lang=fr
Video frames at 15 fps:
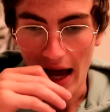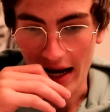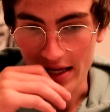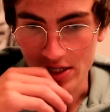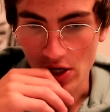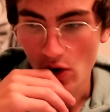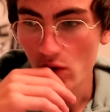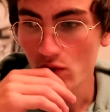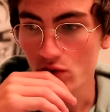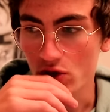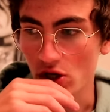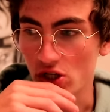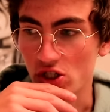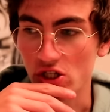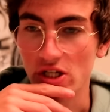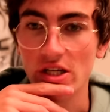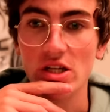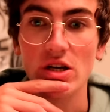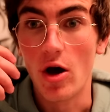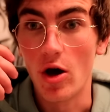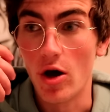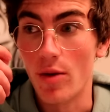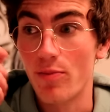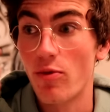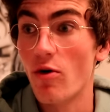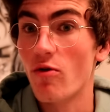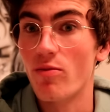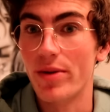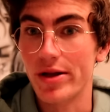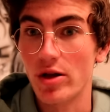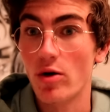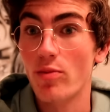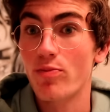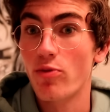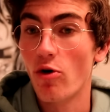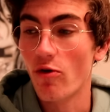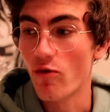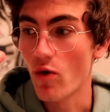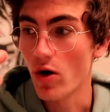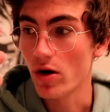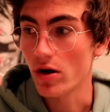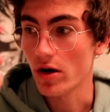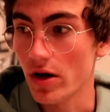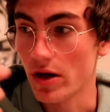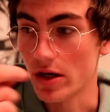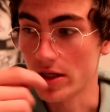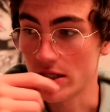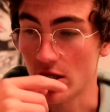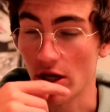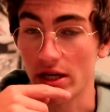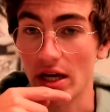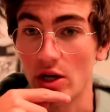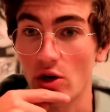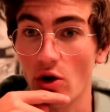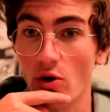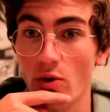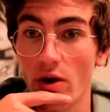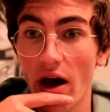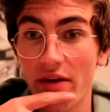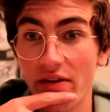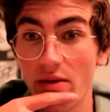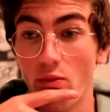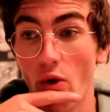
À la seconde où ce que je dis, euh, pour, mettons, pour voir euh, s'il y a quelqu'un euh, avec